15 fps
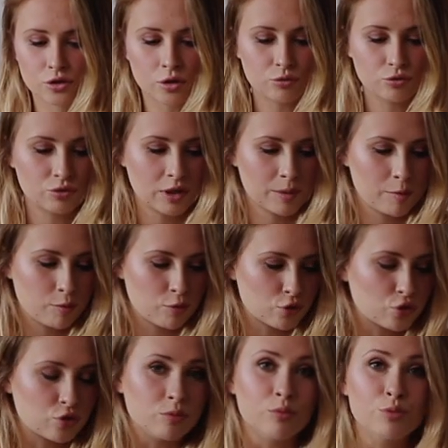są tutaj po
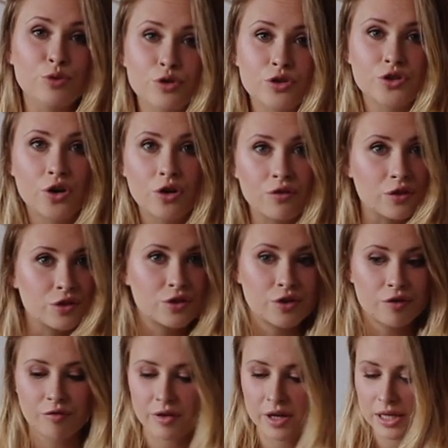prostu musy
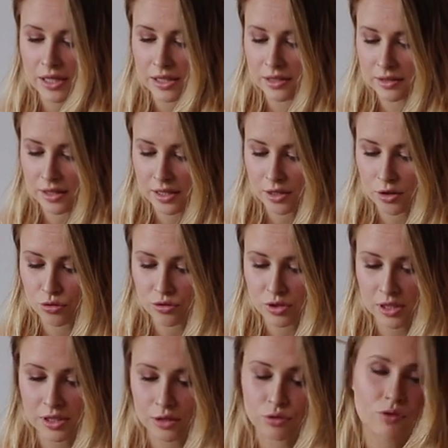owocowe i takie
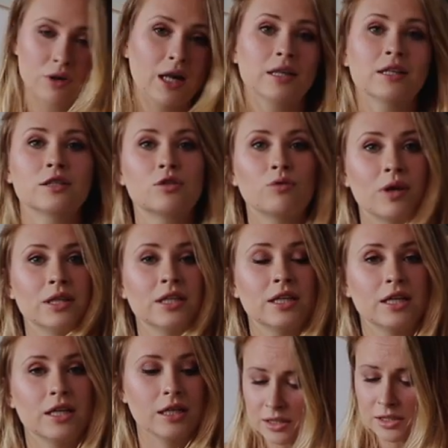różne naturalne
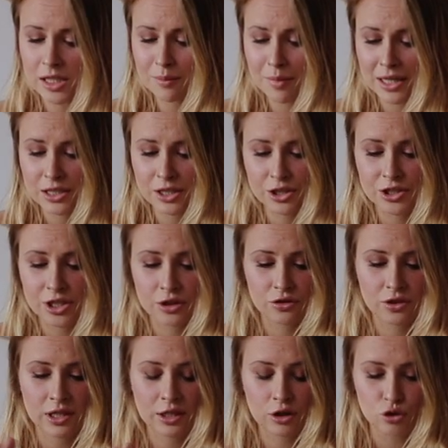składniki. Nie ma nigdzie
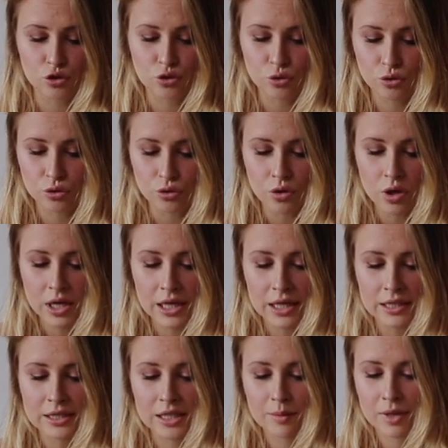dodanego cukru,
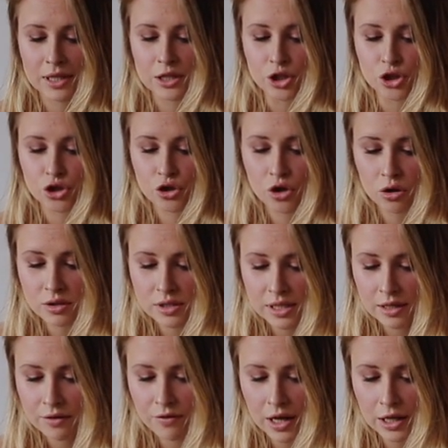nie ma też
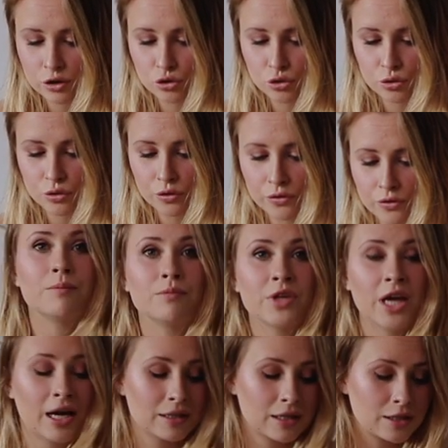konserwantów,
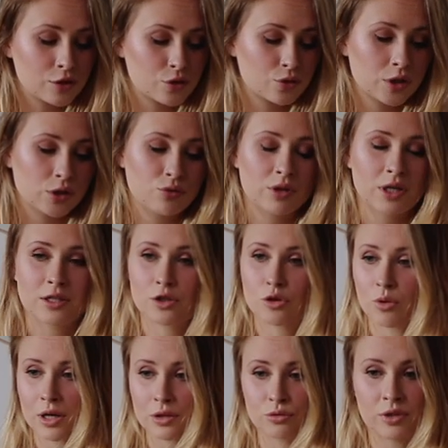nie analizuję tutaj
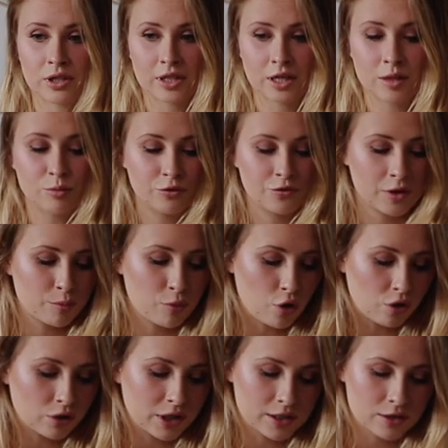składu, tak jak mówię,
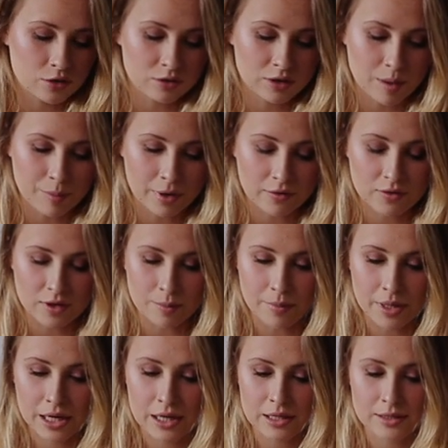bo jest on naprawdę
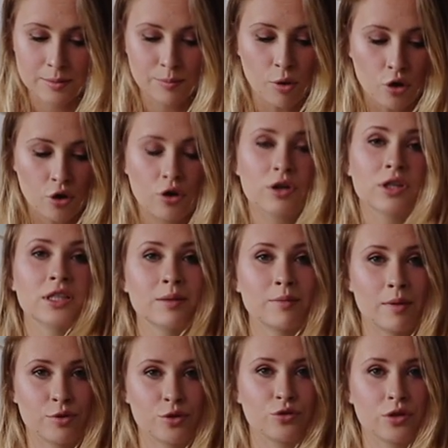mega spoko i nie
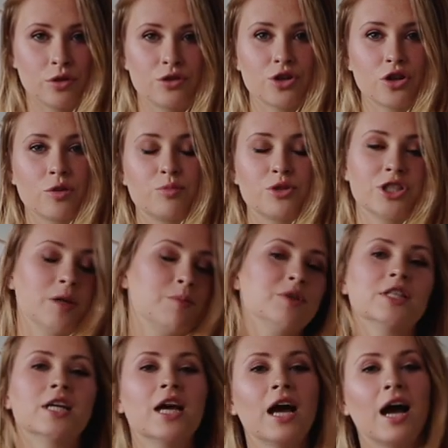mam się tutaj do czego
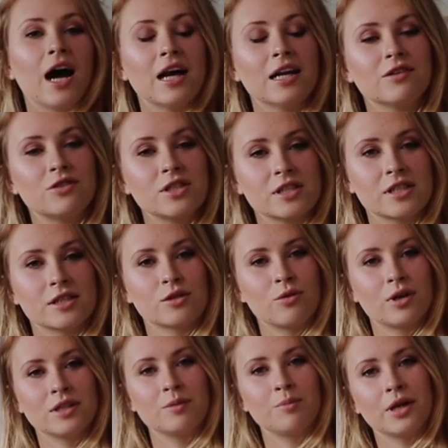przyczepić, ale wszystkie
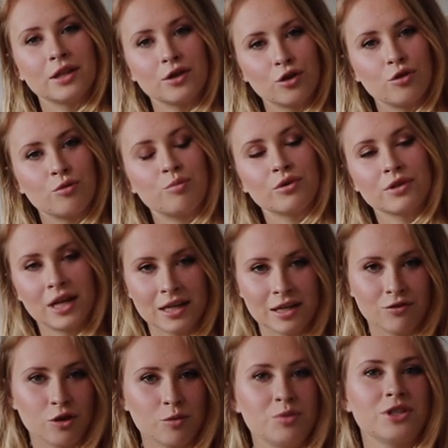składy będą podane
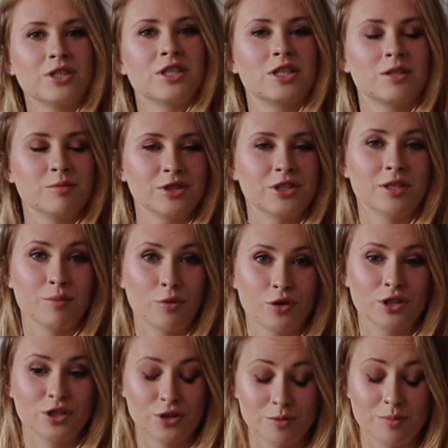w opisie, żebyście
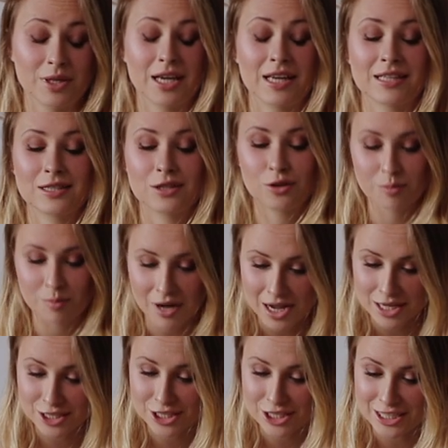mogli sobie
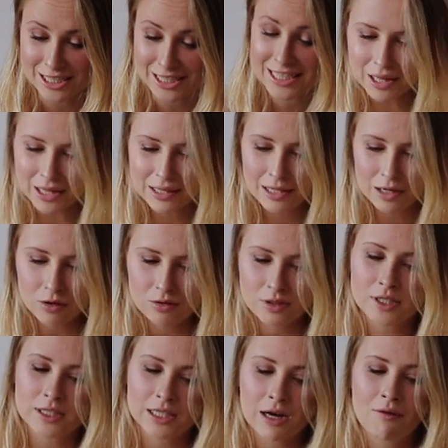zobaczyć. Będę
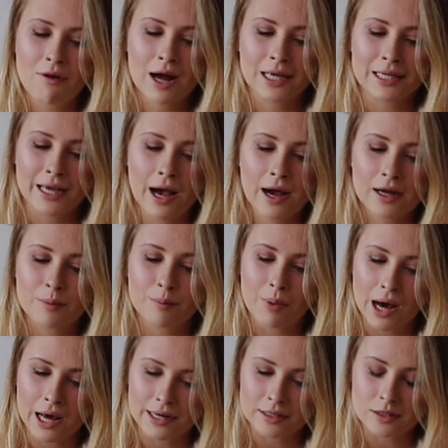oceniała jak
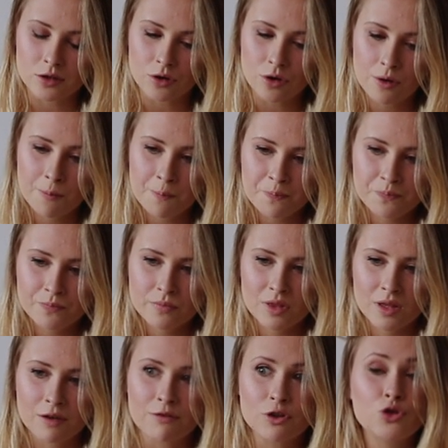bardzo
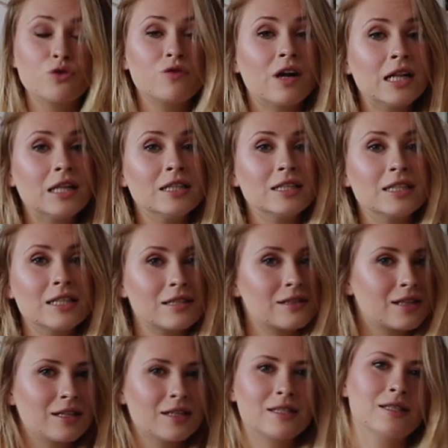Wyczuwalny jest
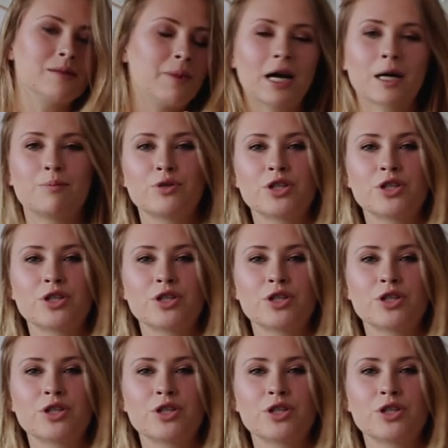ten smak